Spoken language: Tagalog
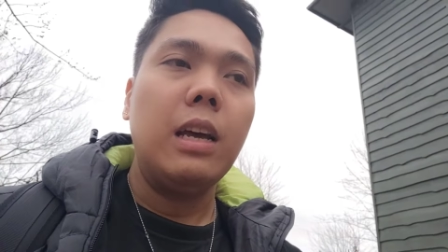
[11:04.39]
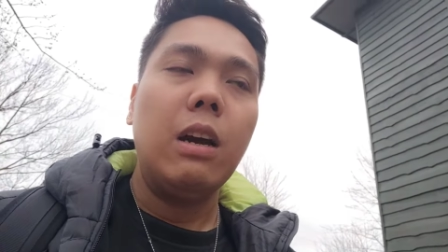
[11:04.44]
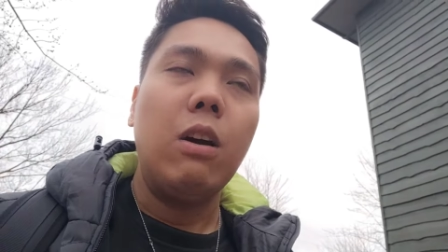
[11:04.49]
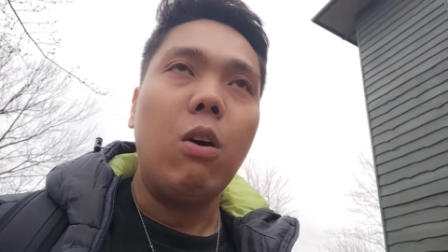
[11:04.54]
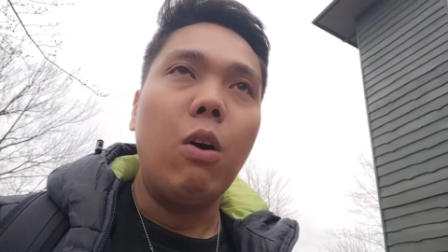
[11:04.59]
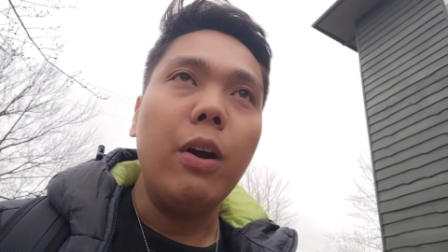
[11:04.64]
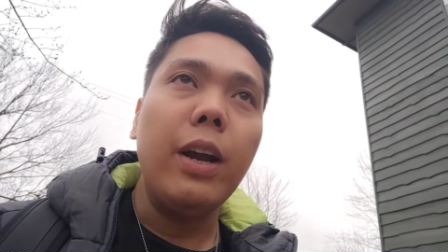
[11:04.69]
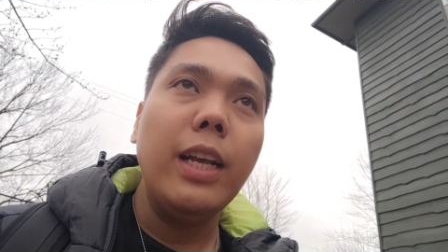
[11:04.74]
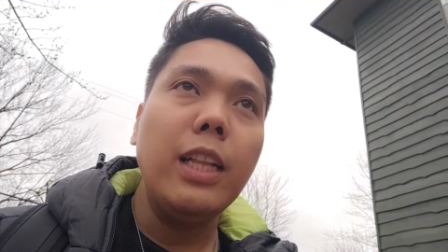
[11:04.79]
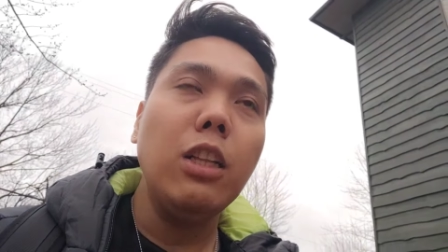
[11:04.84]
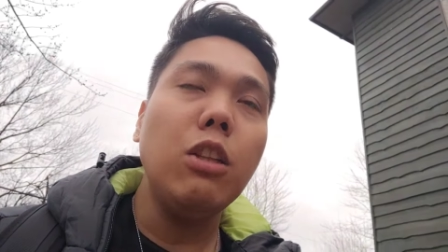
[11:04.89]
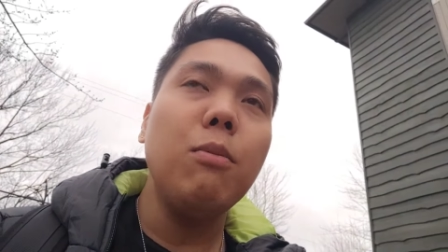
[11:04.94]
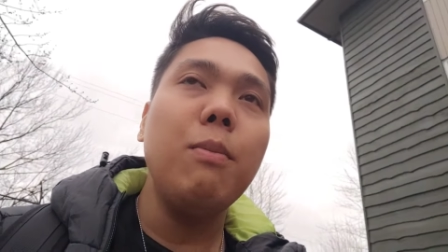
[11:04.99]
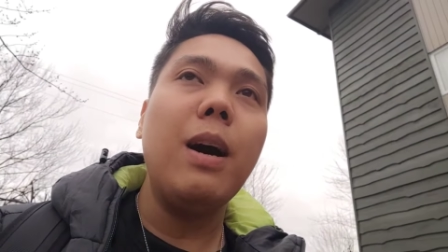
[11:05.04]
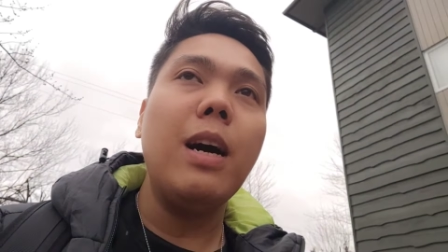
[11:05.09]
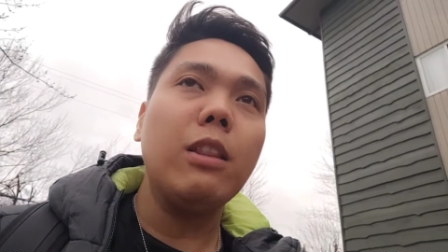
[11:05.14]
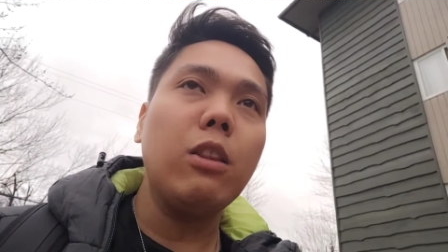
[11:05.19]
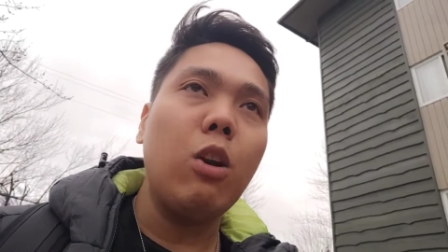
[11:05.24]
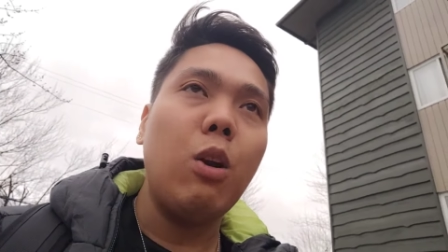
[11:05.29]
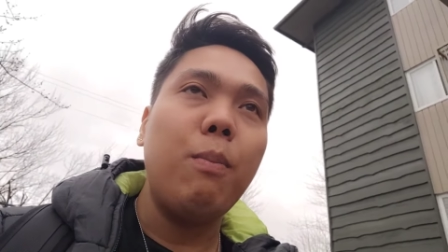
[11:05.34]
Okay dito
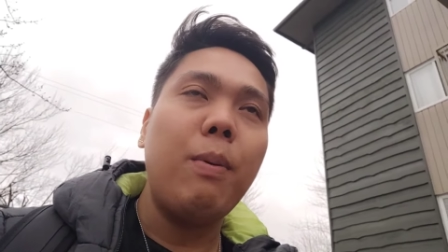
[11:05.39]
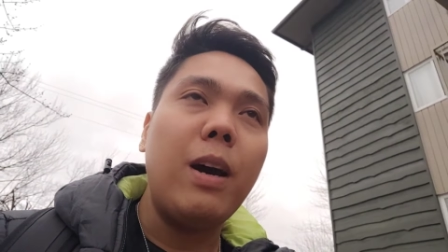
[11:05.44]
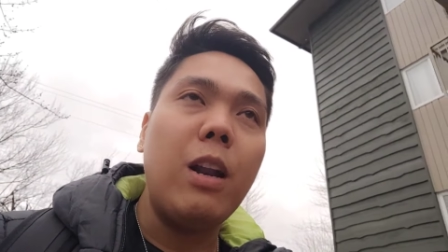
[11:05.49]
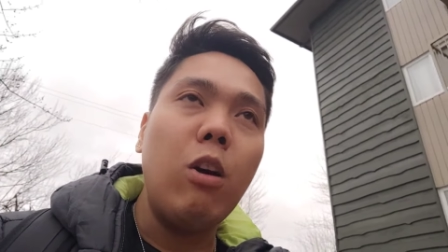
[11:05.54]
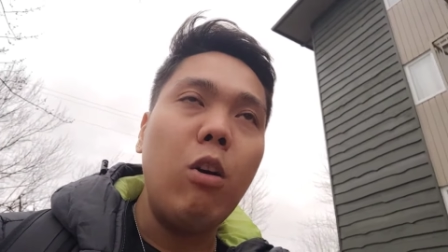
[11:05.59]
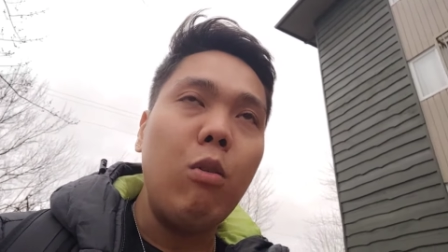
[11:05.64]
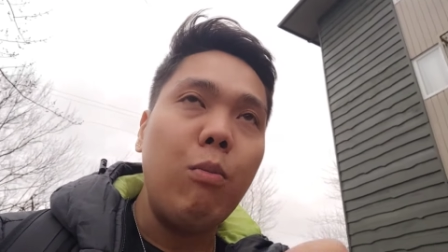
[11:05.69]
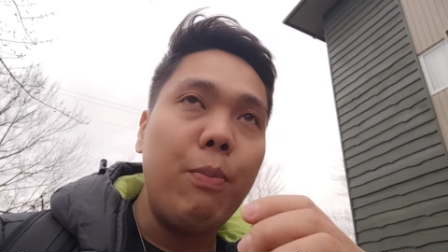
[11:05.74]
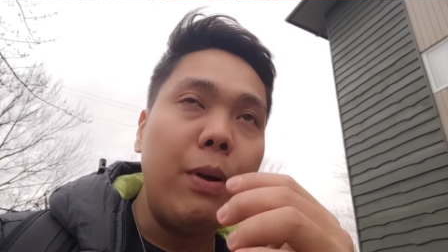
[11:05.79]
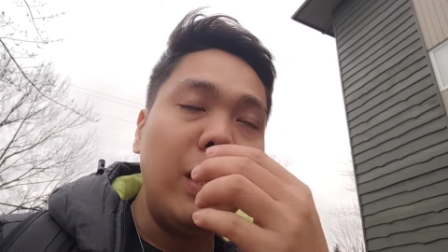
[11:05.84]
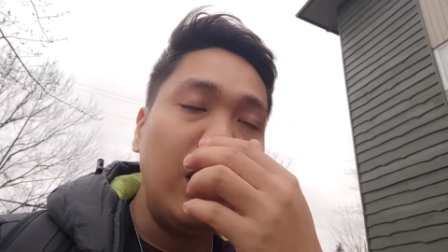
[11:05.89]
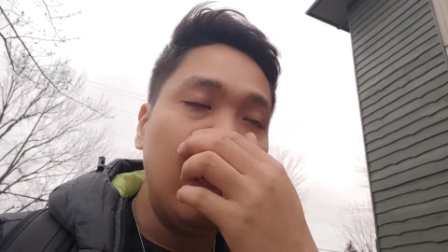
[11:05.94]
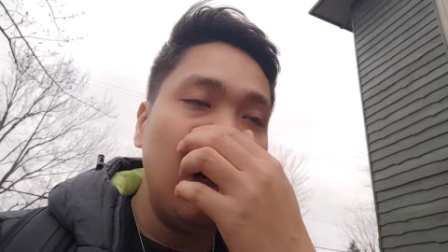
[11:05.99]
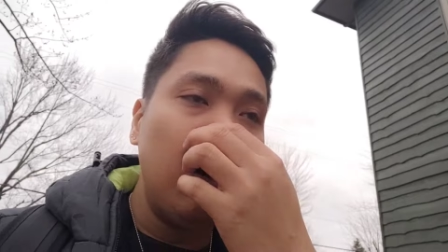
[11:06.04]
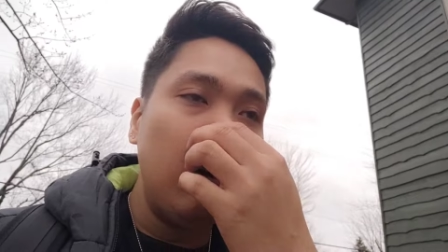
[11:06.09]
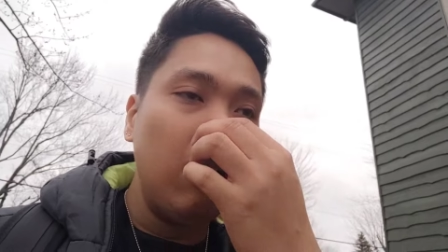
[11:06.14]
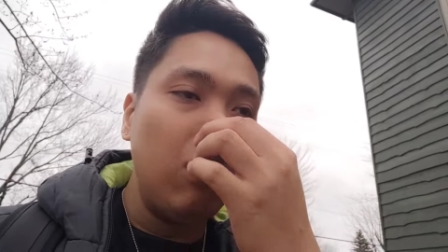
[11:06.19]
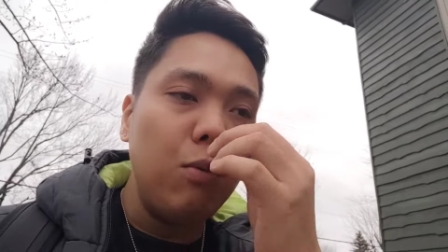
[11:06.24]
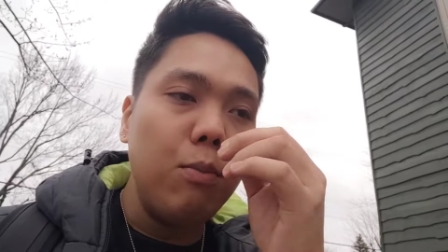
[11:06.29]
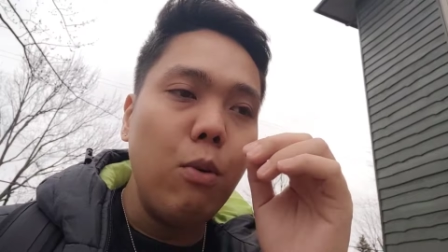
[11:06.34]
mga tropa, ano, pwede
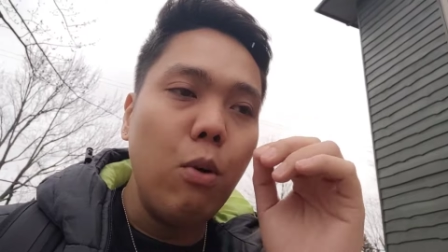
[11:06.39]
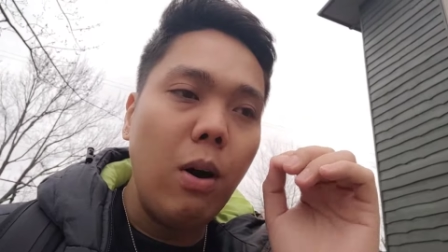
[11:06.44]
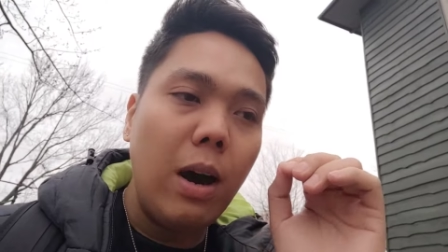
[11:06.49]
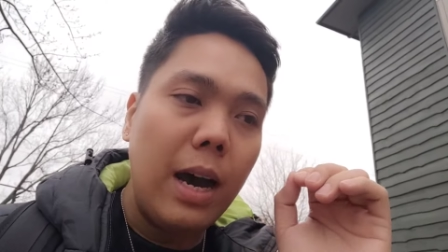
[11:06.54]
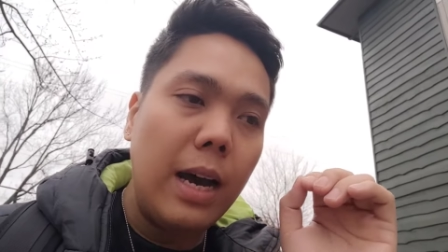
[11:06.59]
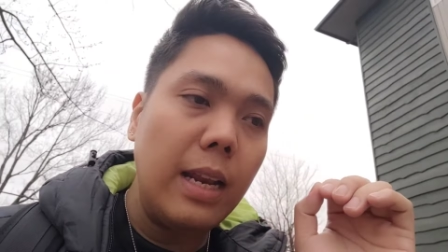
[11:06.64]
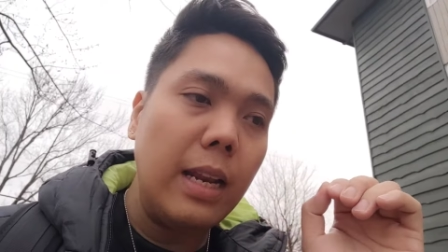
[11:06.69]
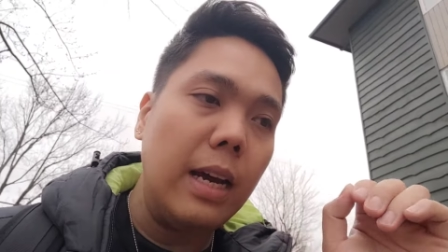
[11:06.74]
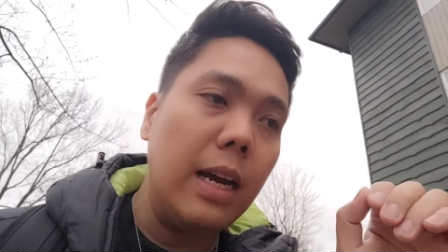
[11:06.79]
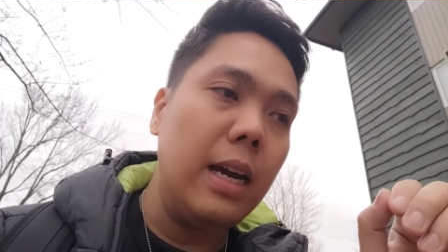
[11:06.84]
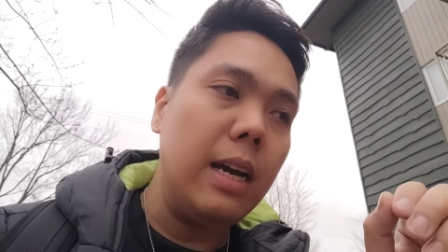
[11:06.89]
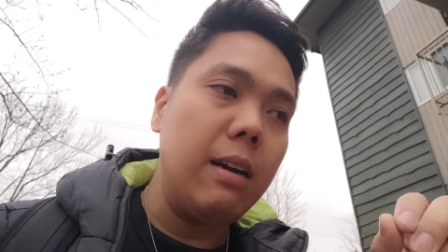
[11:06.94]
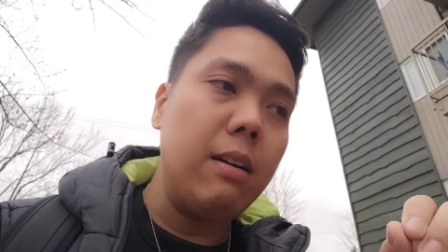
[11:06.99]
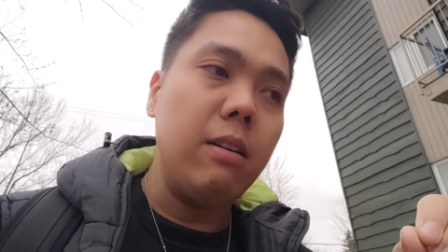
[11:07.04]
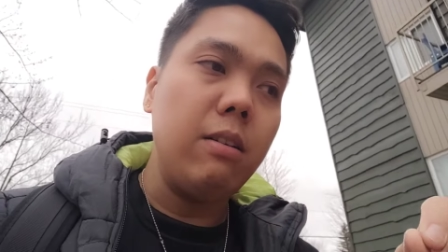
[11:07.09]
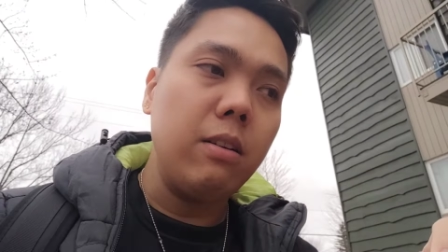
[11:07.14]
kang kumuha ng,